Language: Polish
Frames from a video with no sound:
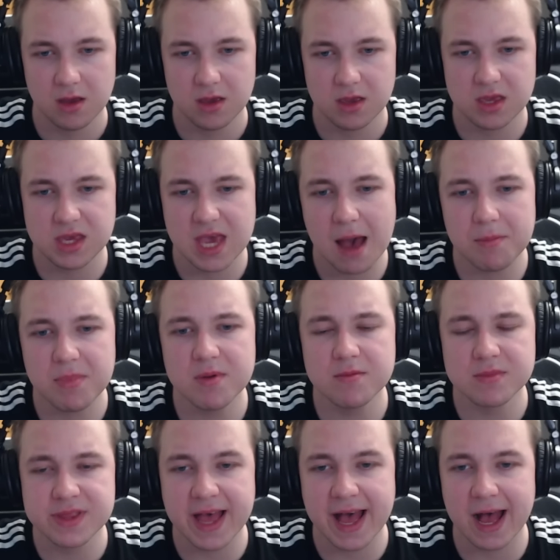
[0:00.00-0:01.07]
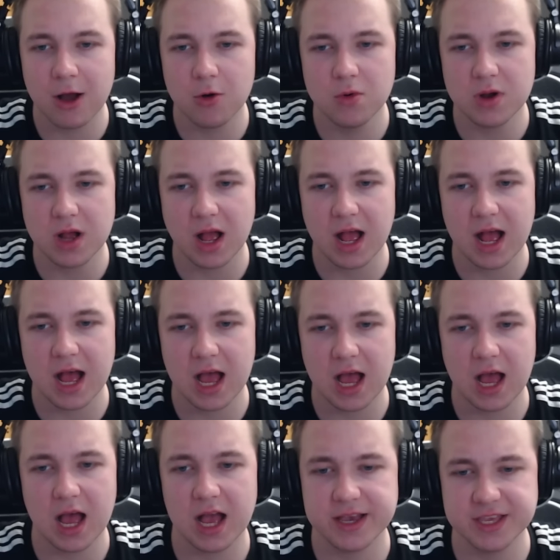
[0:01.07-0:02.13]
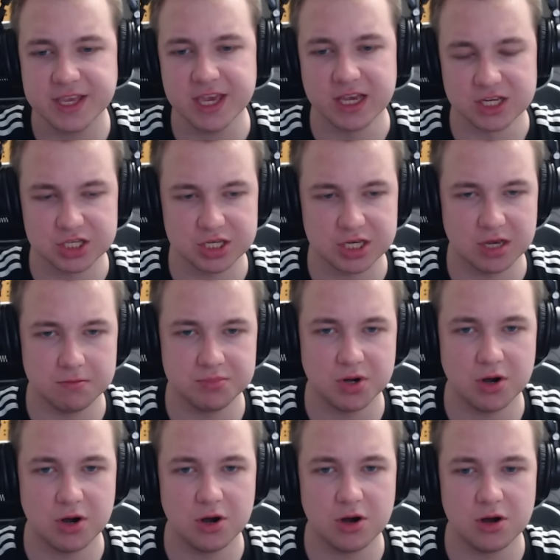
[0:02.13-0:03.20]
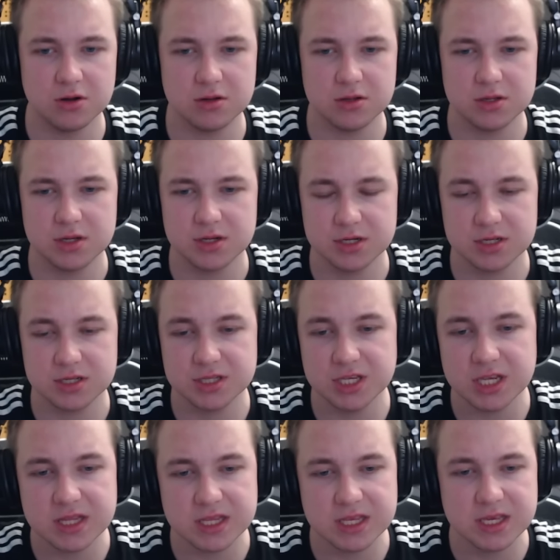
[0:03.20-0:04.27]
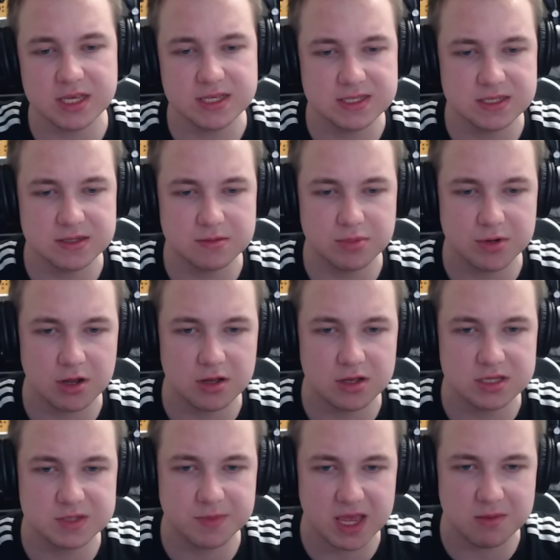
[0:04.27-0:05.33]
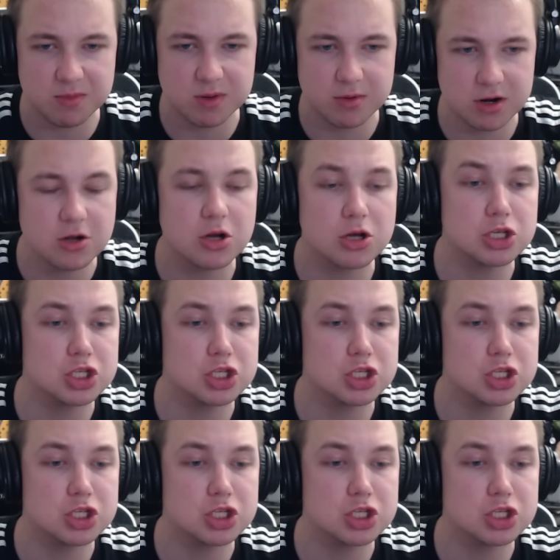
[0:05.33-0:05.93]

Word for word: Ja bym dał Agnieszkę, bo y, Didi z, z, Baby Bronco